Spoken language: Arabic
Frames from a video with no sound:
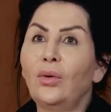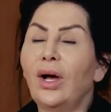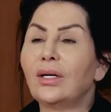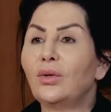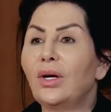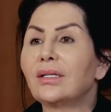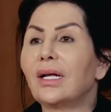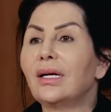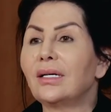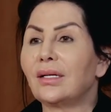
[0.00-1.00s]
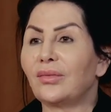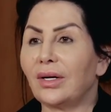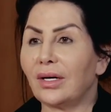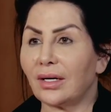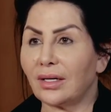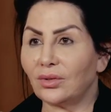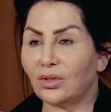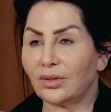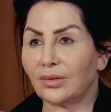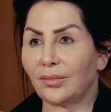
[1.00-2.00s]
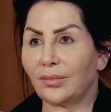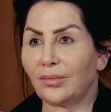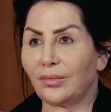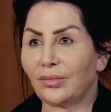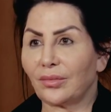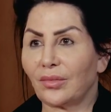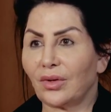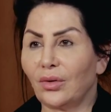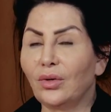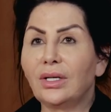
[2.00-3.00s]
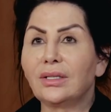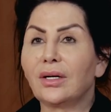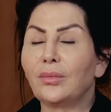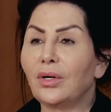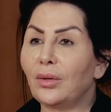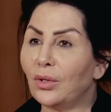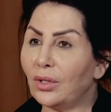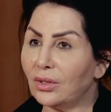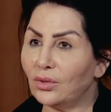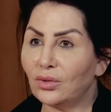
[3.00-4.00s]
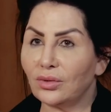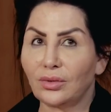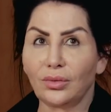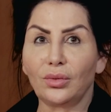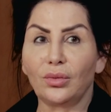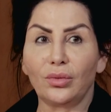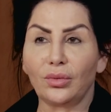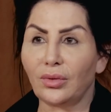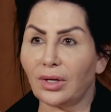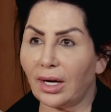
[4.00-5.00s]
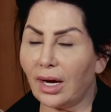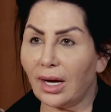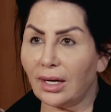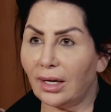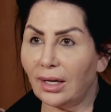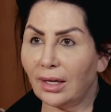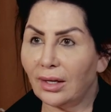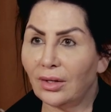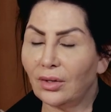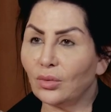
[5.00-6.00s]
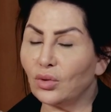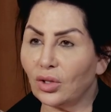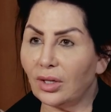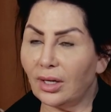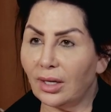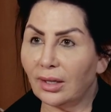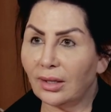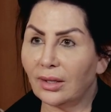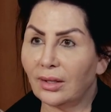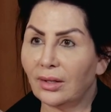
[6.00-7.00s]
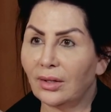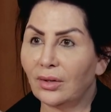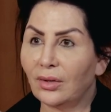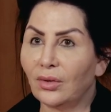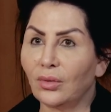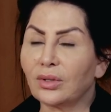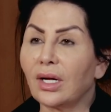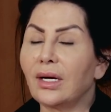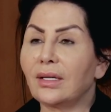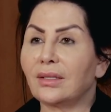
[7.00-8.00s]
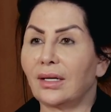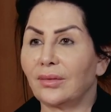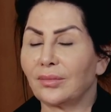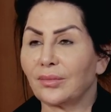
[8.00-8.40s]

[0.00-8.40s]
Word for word: كل واحد وله طريقته في الاخراج ونحترم كل مخرج وهو خياله وشغله وطريقته